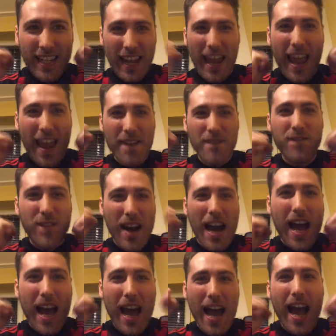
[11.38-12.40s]
e
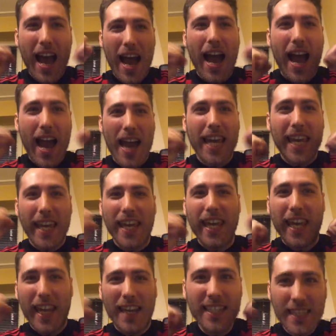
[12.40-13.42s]

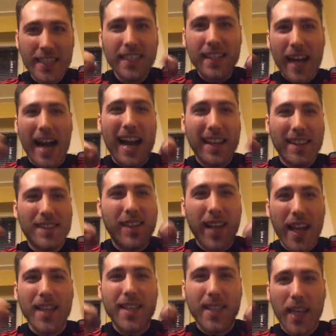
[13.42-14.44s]
vai!
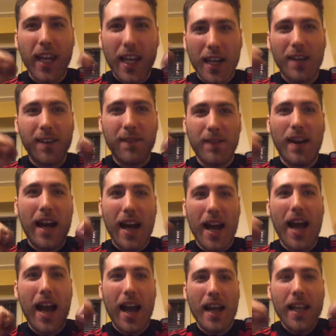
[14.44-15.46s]
Andre
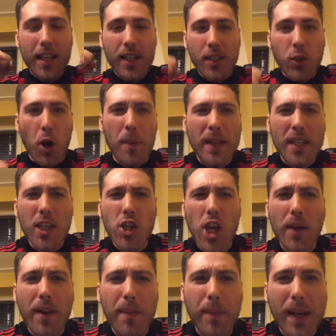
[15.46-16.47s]
Silva! Come
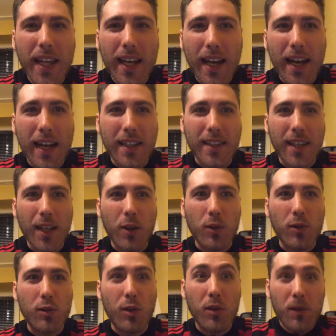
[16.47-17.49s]
diceva Pellegatti
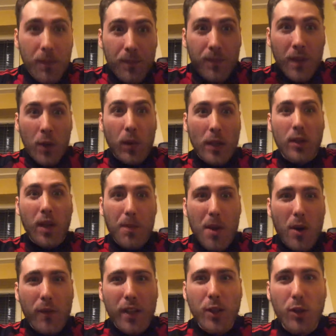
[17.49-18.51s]
contro, quando
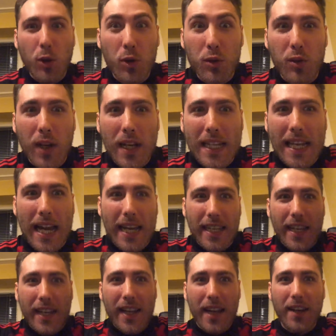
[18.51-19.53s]
abbiamo vinto contro il
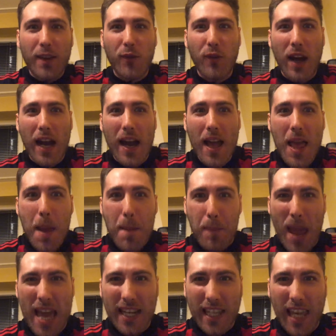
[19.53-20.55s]
Cagliari anni fa,
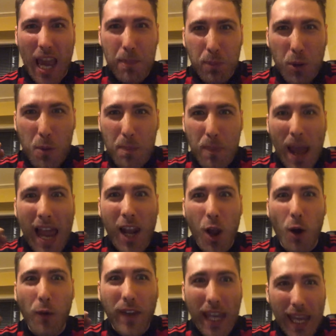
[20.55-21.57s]
perché è più
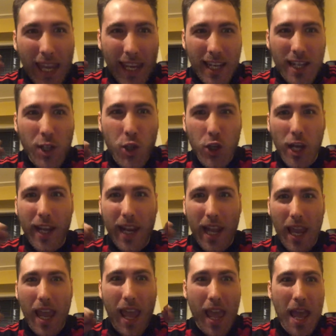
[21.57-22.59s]
bello
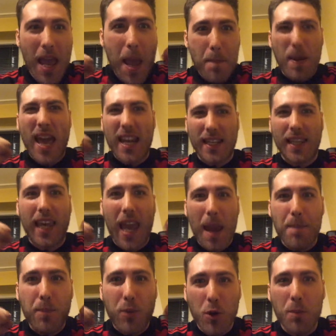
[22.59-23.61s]
vincere! Perché
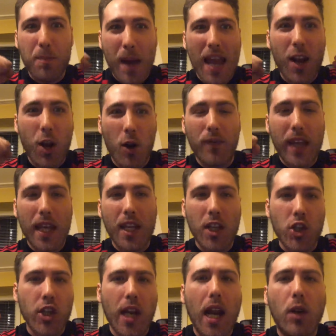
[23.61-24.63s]
è più bello
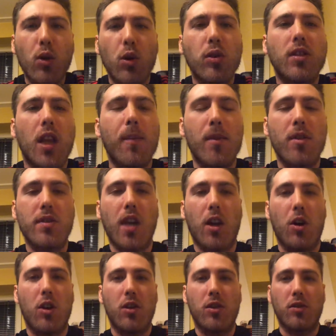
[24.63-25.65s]
vincere all'ultimo
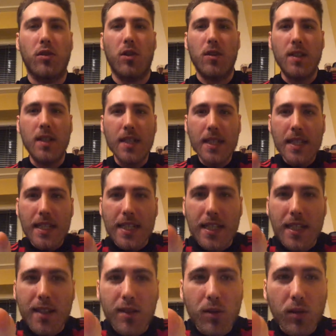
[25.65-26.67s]
secondo!
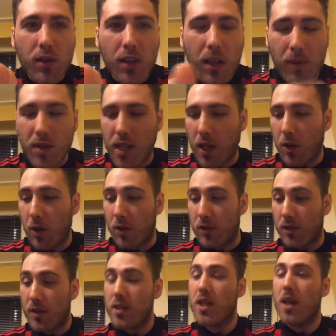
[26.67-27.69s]
All'ultimo
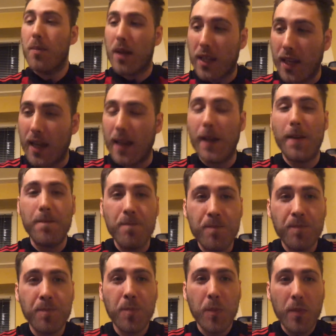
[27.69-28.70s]
secondo, sì, perché
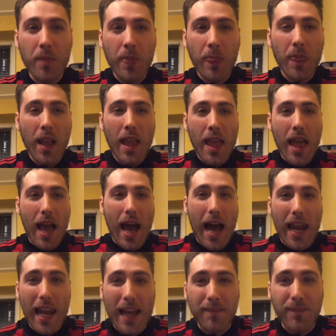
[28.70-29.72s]

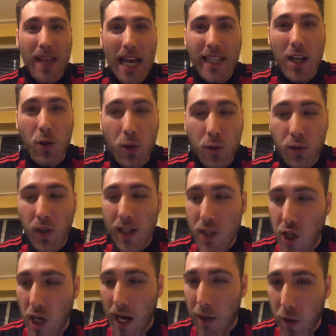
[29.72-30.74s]
all'andata contro il
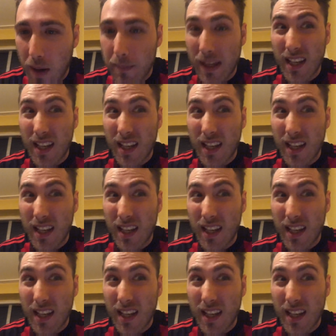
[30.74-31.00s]
Genoa